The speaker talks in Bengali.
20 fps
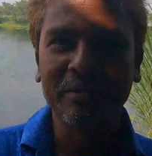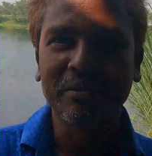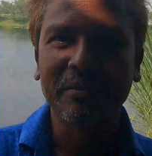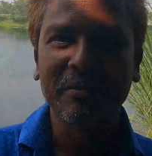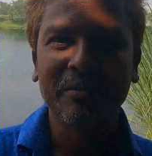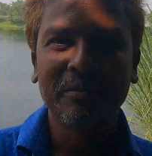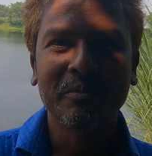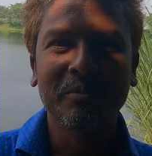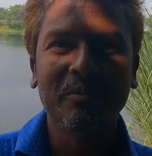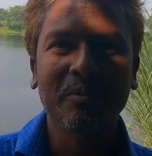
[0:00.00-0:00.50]
ছিল
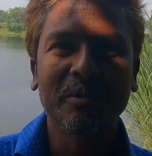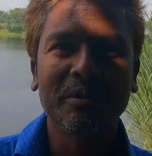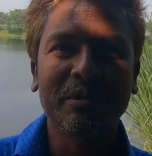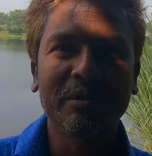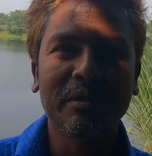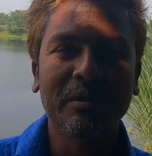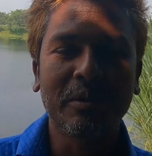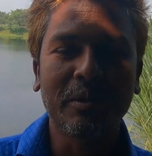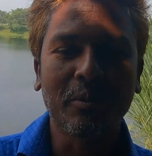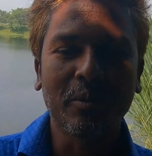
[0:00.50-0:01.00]
ওই
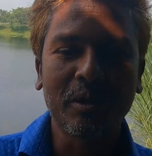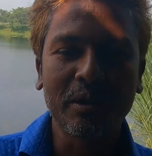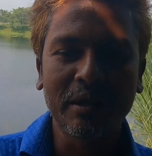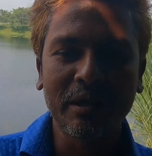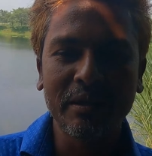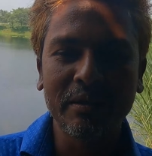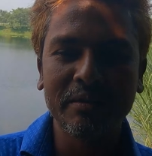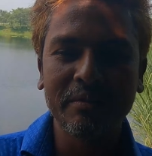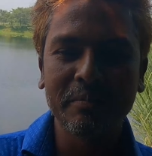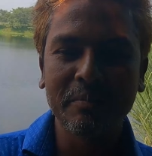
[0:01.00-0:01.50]

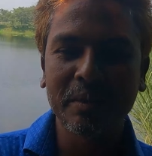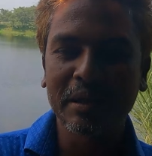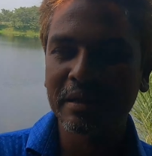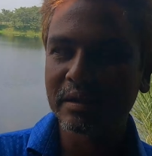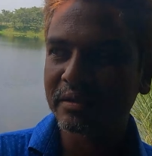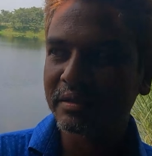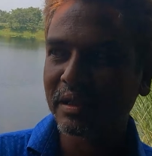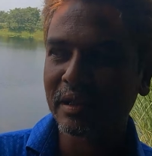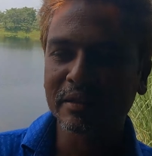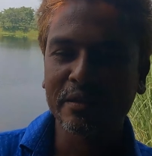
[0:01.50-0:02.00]
ওইটাই মানে
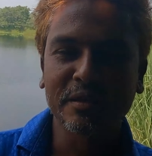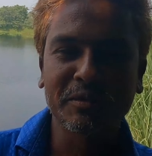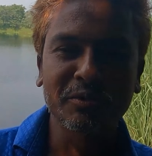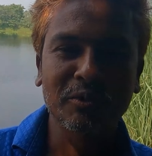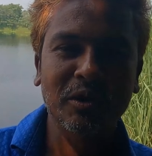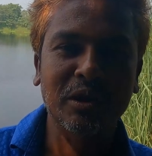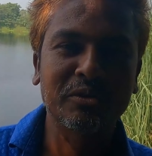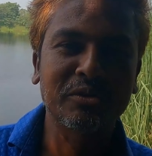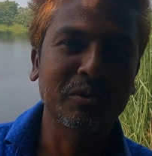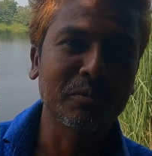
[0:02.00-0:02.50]
তাদের
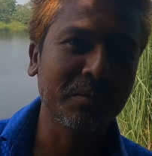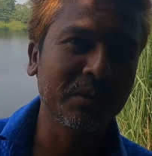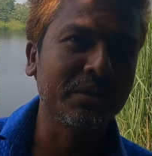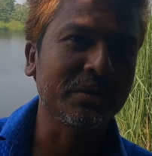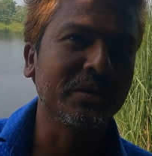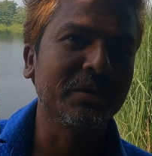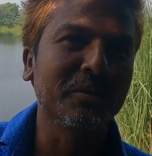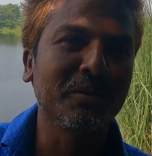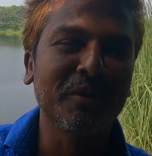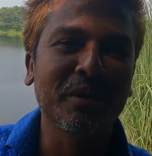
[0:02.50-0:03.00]
যোগাযোগ
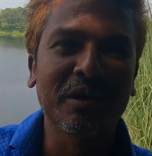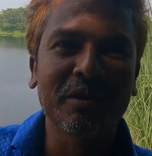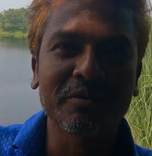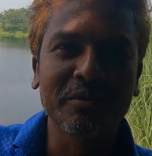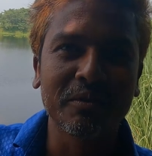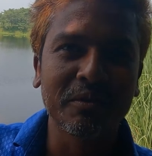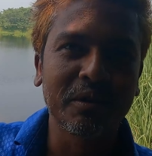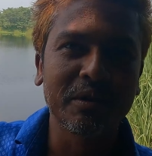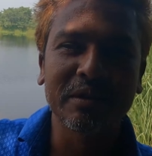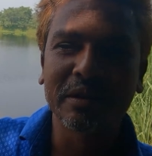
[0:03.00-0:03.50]
বিচ্ছিন্ন করার
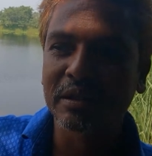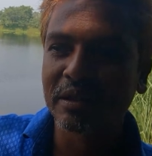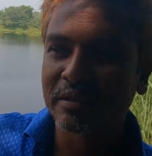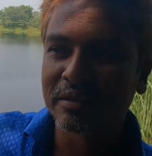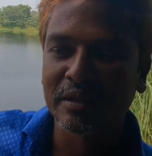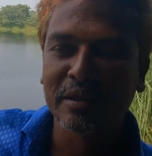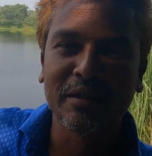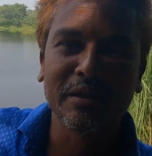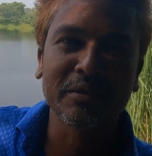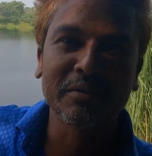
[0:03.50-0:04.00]
জন্য এই জায়গায়
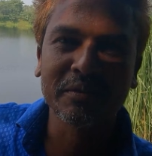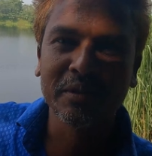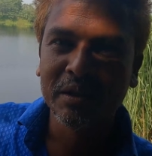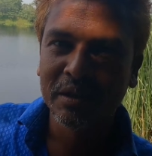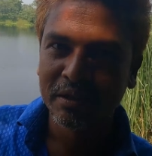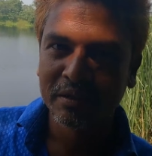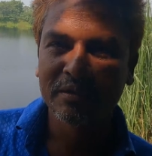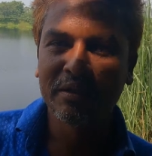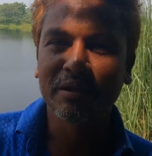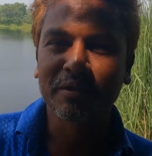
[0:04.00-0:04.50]
গ্রেনেড
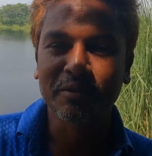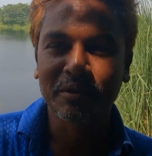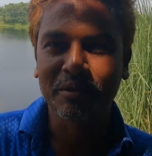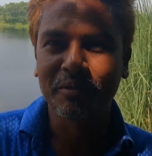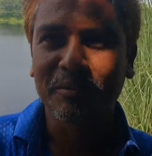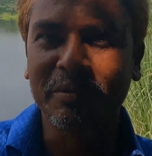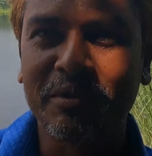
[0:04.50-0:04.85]
সেট করা